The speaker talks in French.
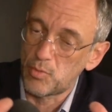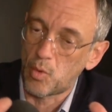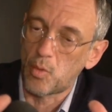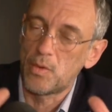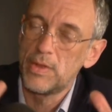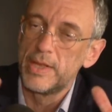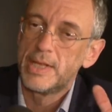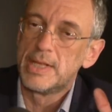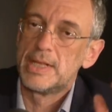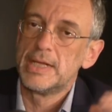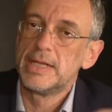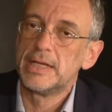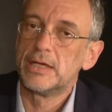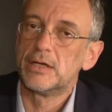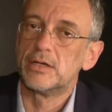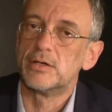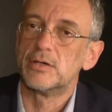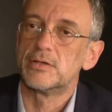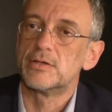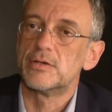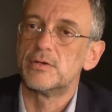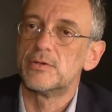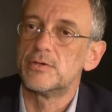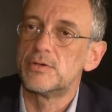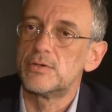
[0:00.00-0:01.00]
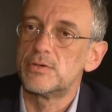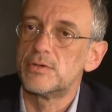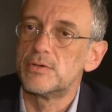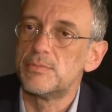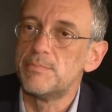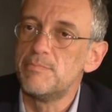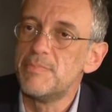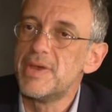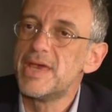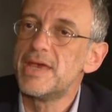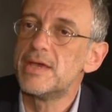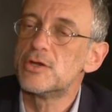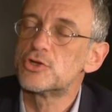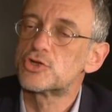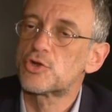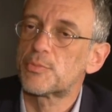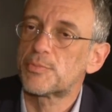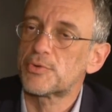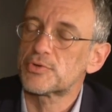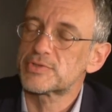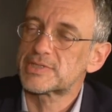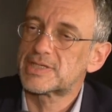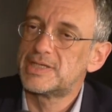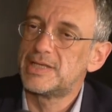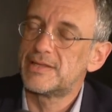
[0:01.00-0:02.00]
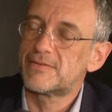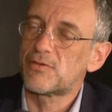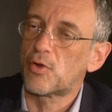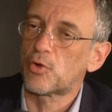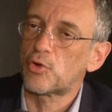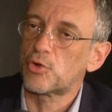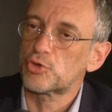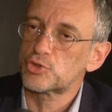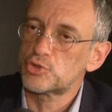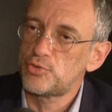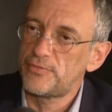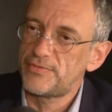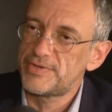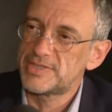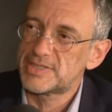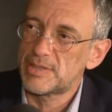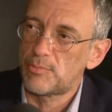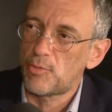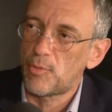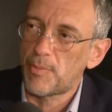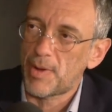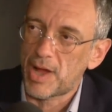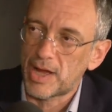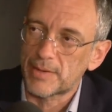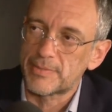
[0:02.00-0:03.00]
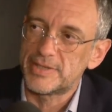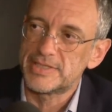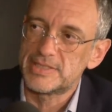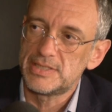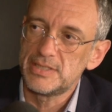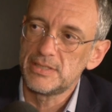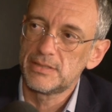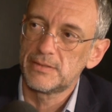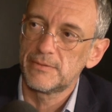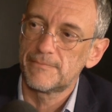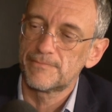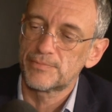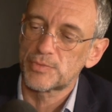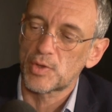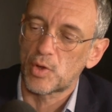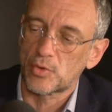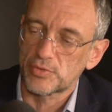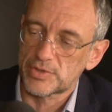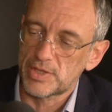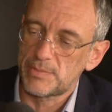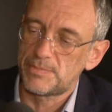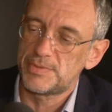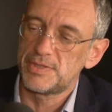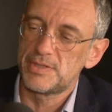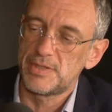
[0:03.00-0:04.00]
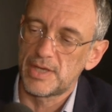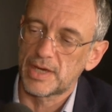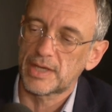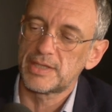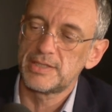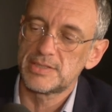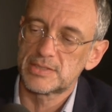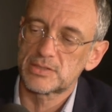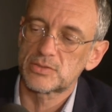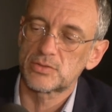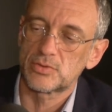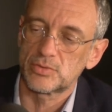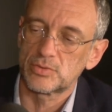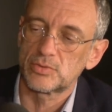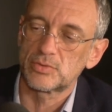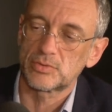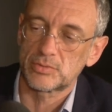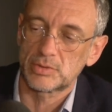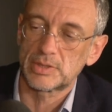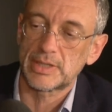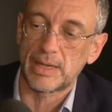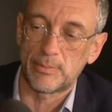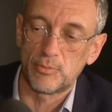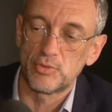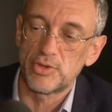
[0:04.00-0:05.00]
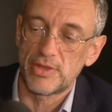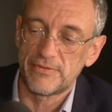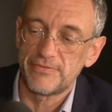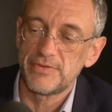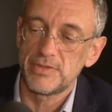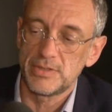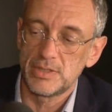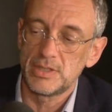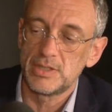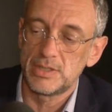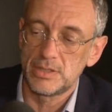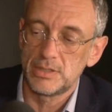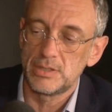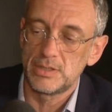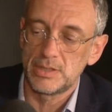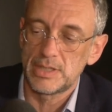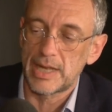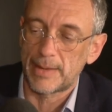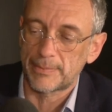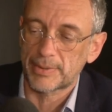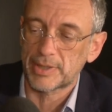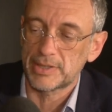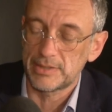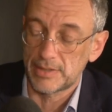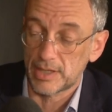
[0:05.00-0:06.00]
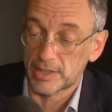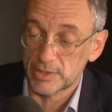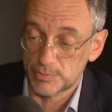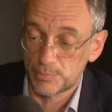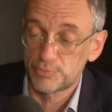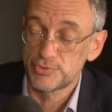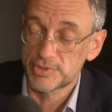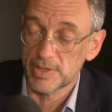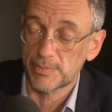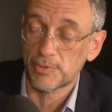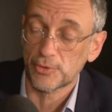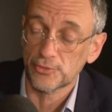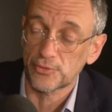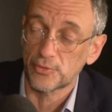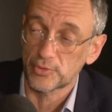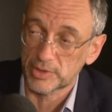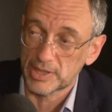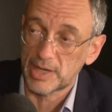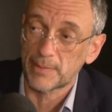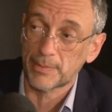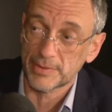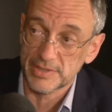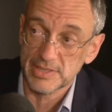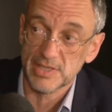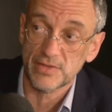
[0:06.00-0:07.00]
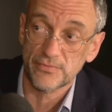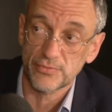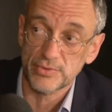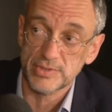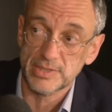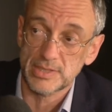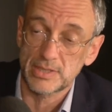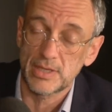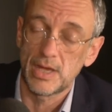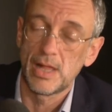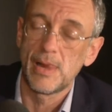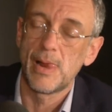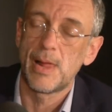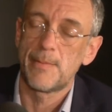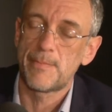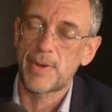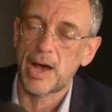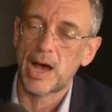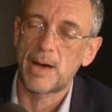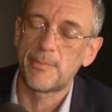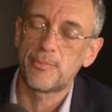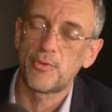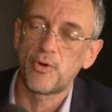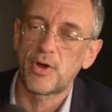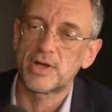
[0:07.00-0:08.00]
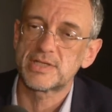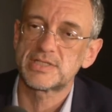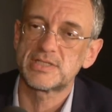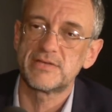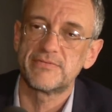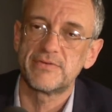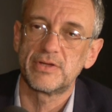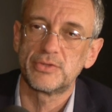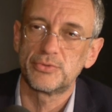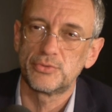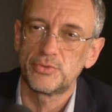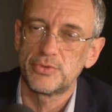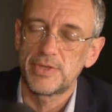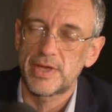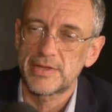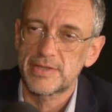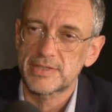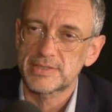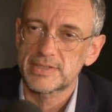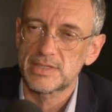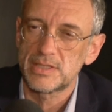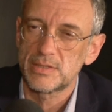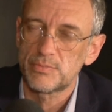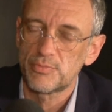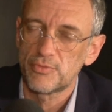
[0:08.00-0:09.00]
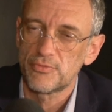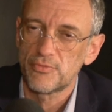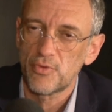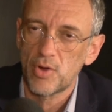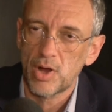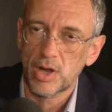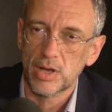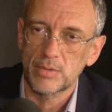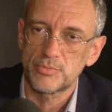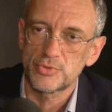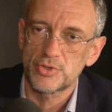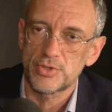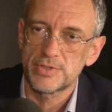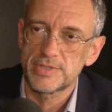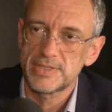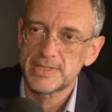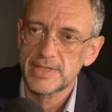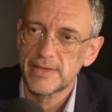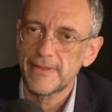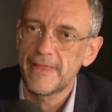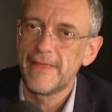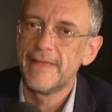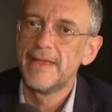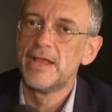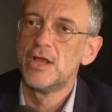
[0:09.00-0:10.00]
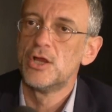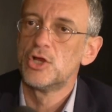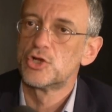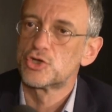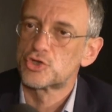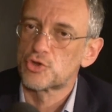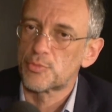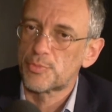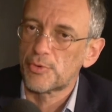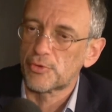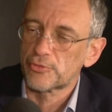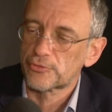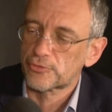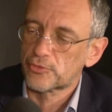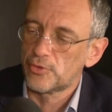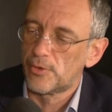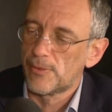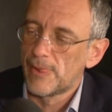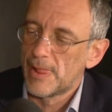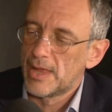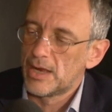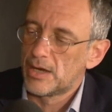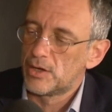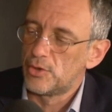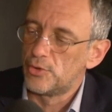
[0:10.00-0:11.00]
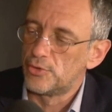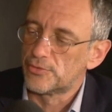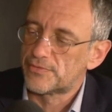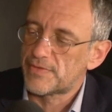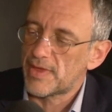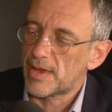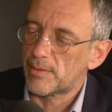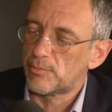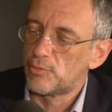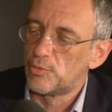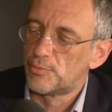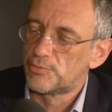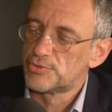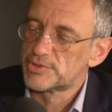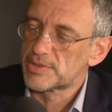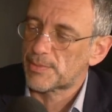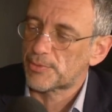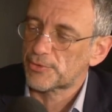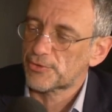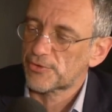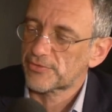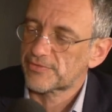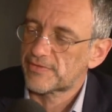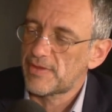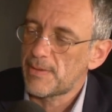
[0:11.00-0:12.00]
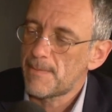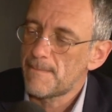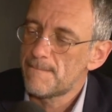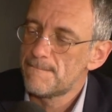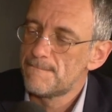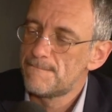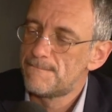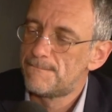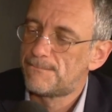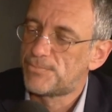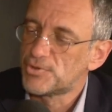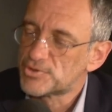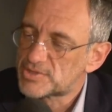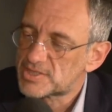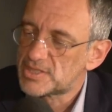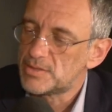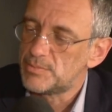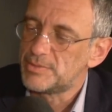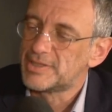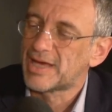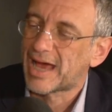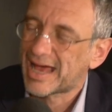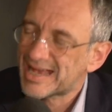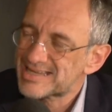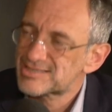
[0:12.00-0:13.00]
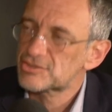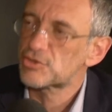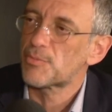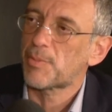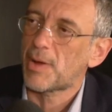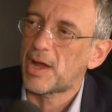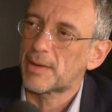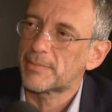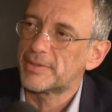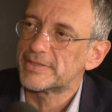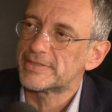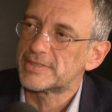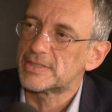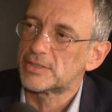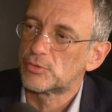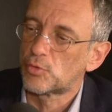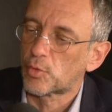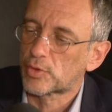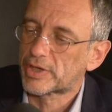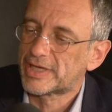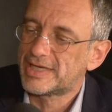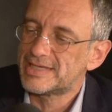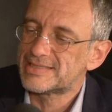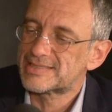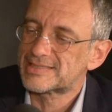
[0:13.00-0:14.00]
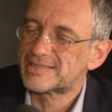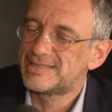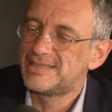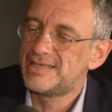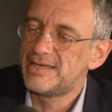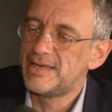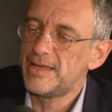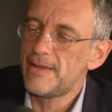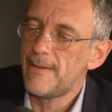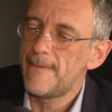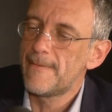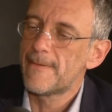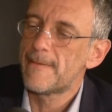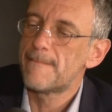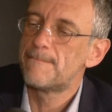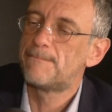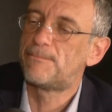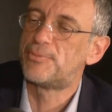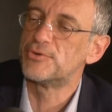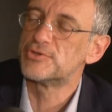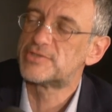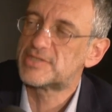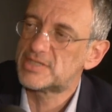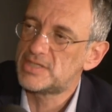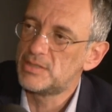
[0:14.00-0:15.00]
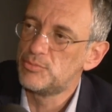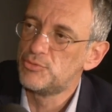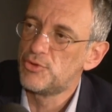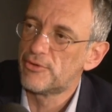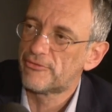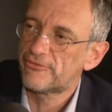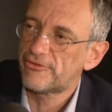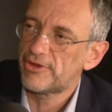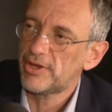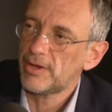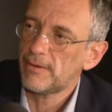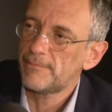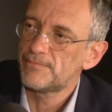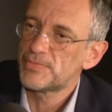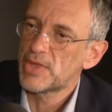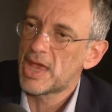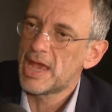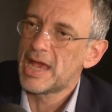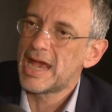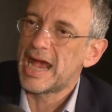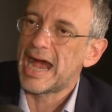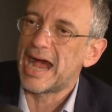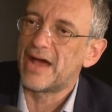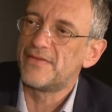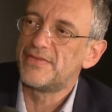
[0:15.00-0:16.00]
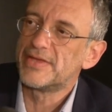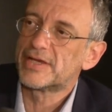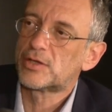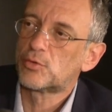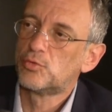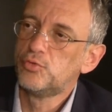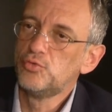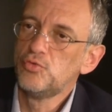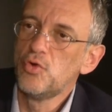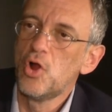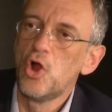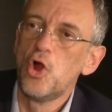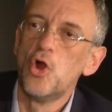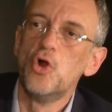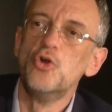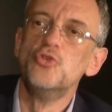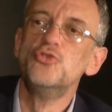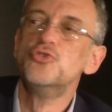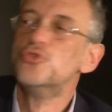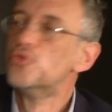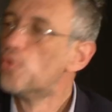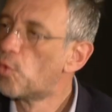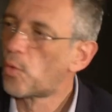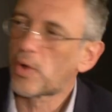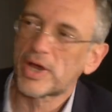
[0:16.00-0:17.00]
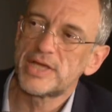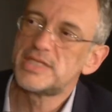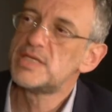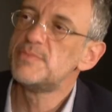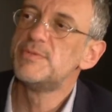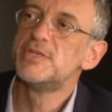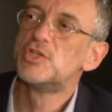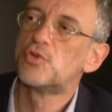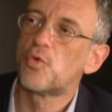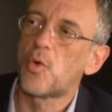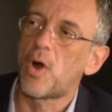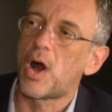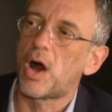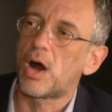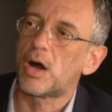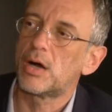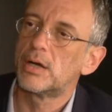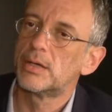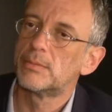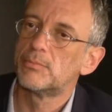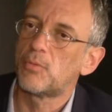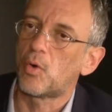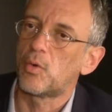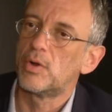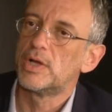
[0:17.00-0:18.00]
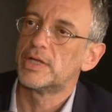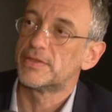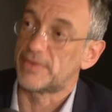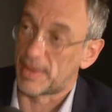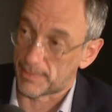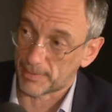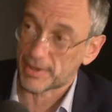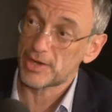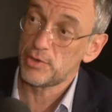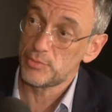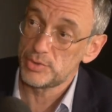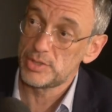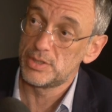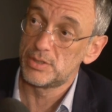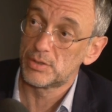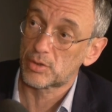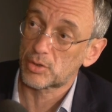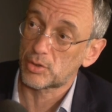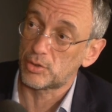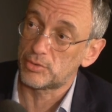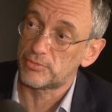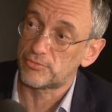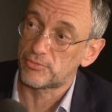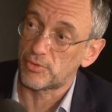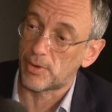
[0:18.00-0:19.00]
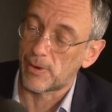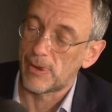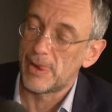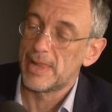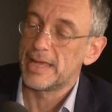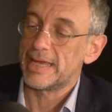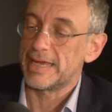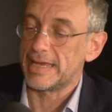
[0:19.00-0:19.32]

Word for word: Bon. Euh, mais je pense qu'il est encore suffisamment pragmatique, en dépit des risques qu'à mon avis, il, a pris, des risques plus importants qu'il a pris cette fois-ci, par rapport à ses 22 dernières années de pouvoir, comme je le disais. Je pense que le terme le plus important, c'est possible. Il reste pragmatique. Donc qu'est-ce qu'il est possible de faire à des coûts non rédhibitoires. Bon, d'après lui, encore une fois.